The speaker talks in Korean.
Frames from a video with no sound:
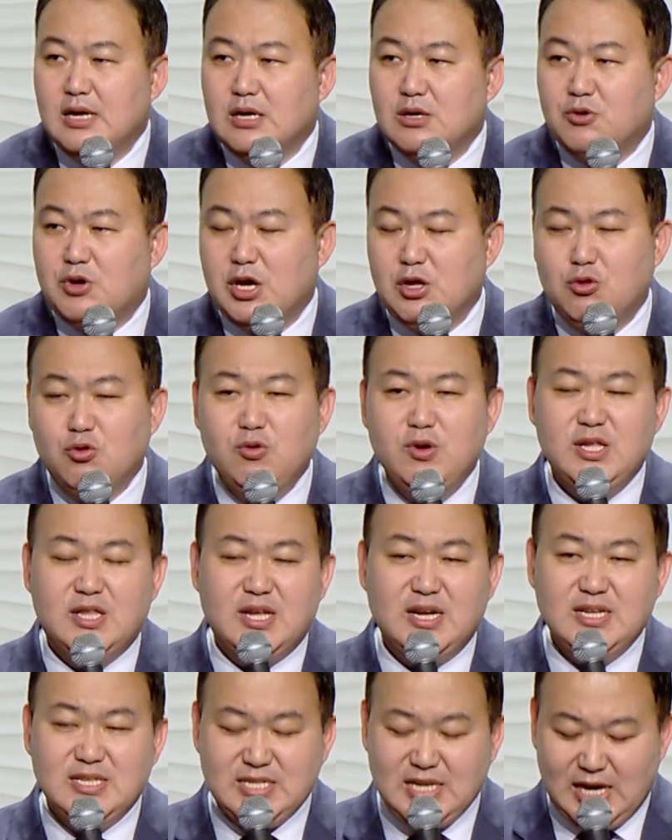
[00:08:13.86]
궤도
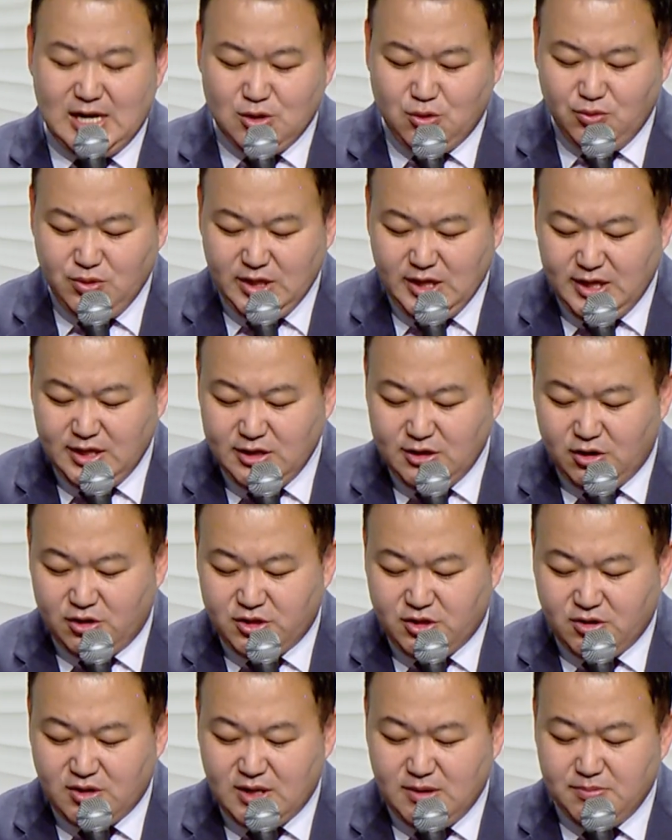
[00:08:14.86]
이탈자 아도니아는
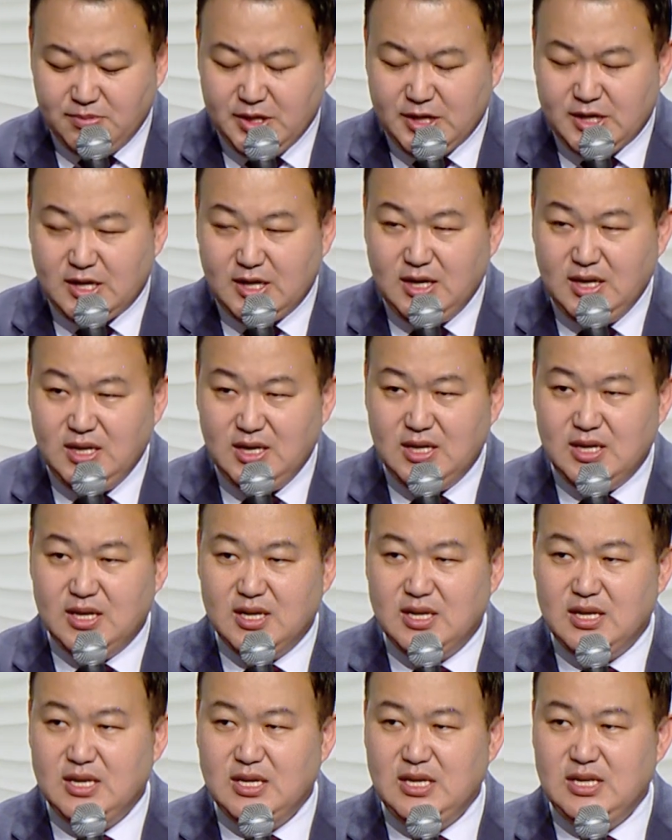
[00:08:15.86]
어떡합니까?
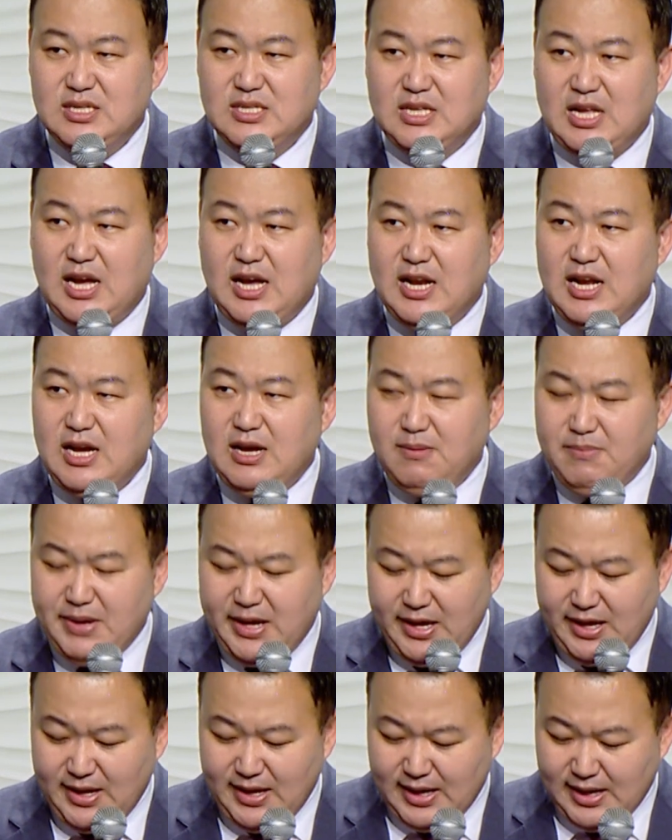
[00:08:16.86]
이
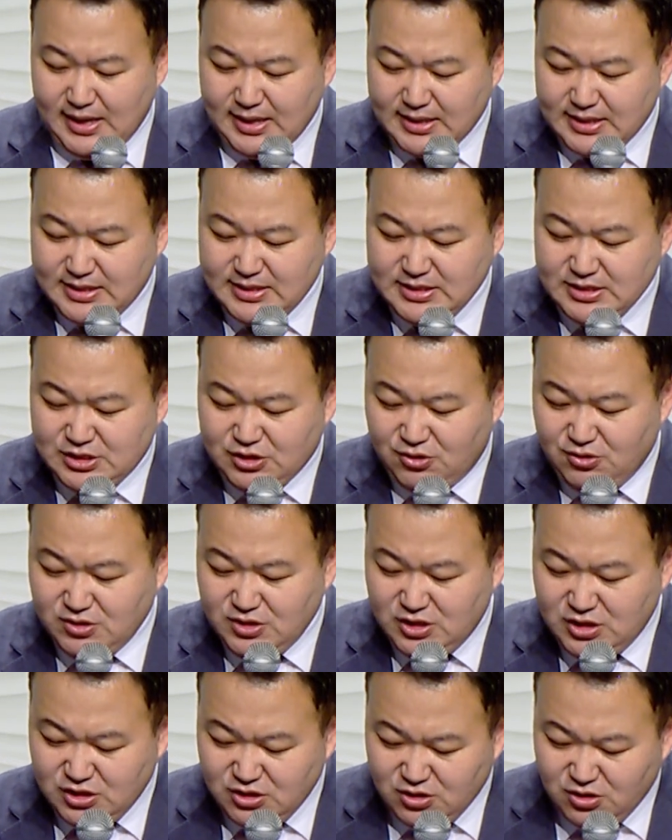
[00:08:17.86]
사람의 그
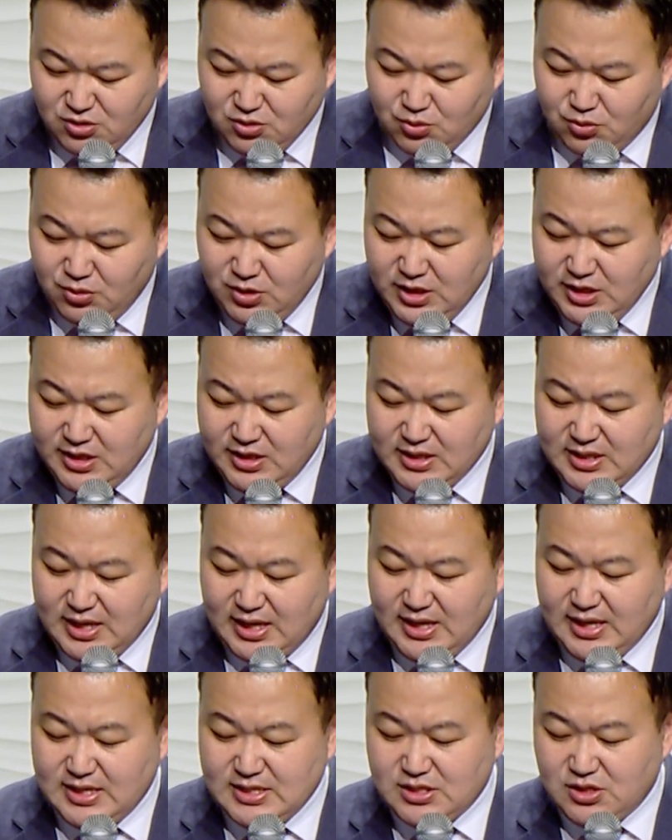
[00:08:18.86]
정치적 논리를
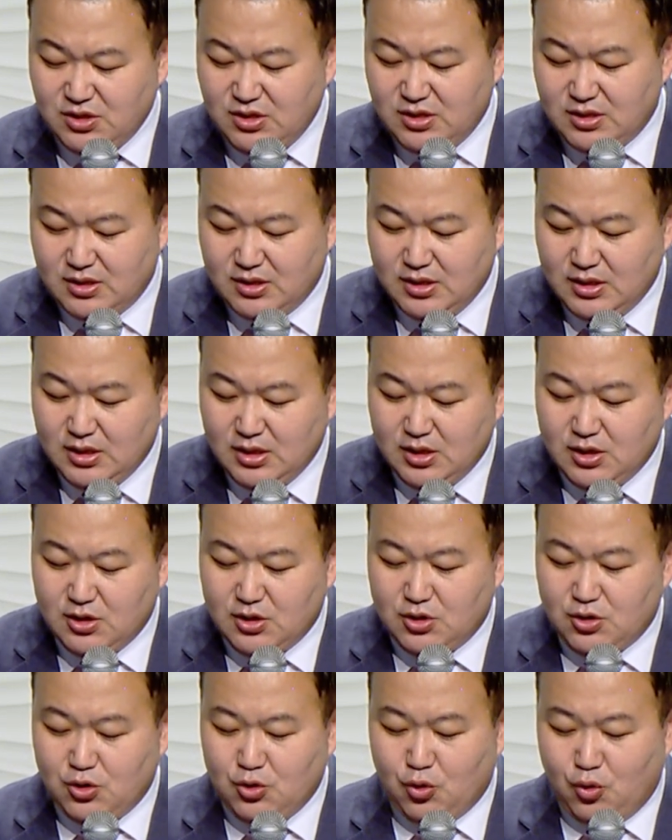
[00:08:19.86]
따라서
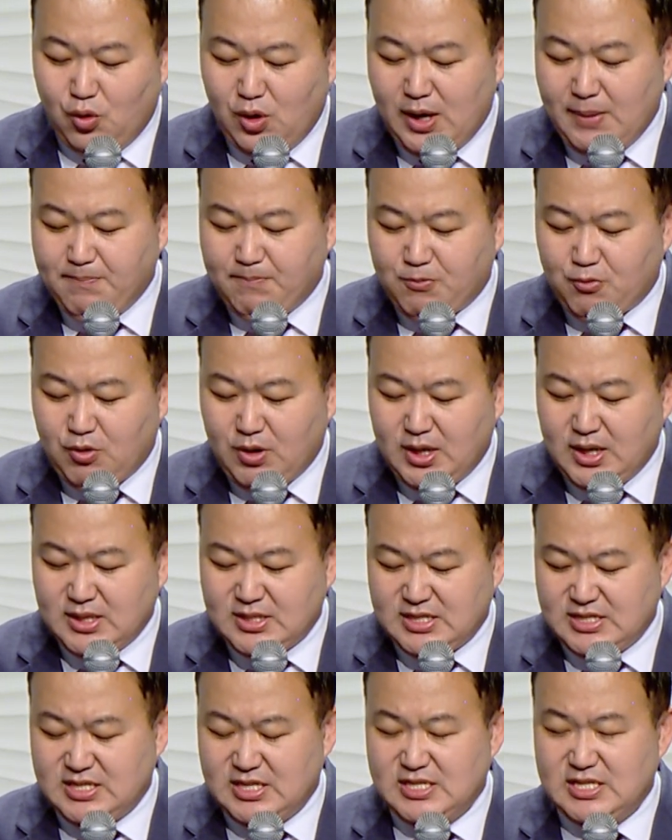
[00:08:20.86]
요압과
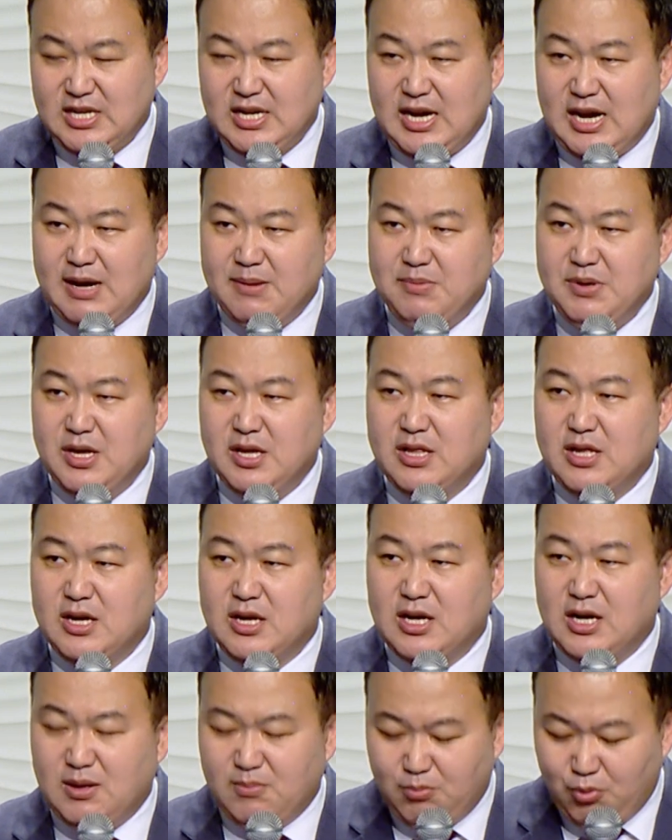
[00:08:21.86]
제사장
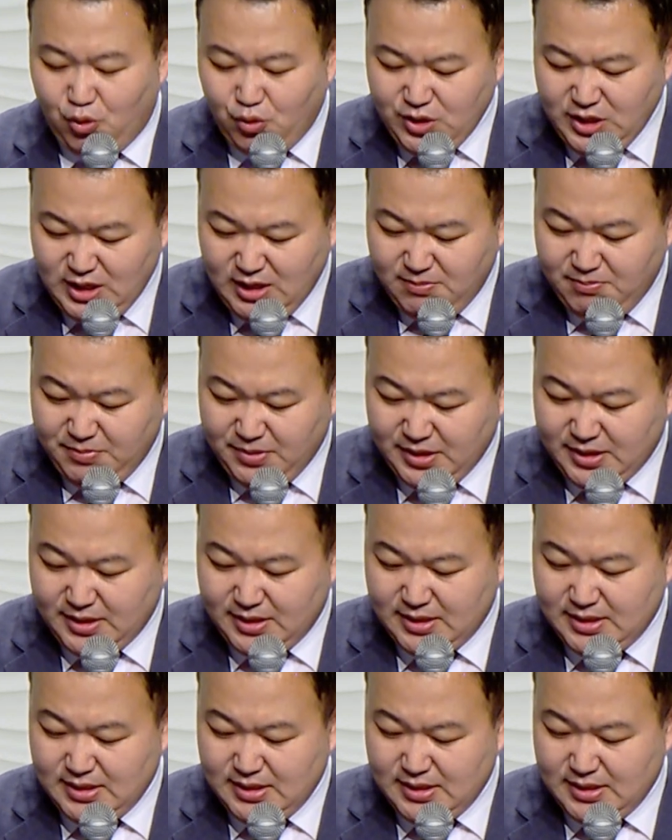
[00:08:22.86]
아비아달과 모의합니다.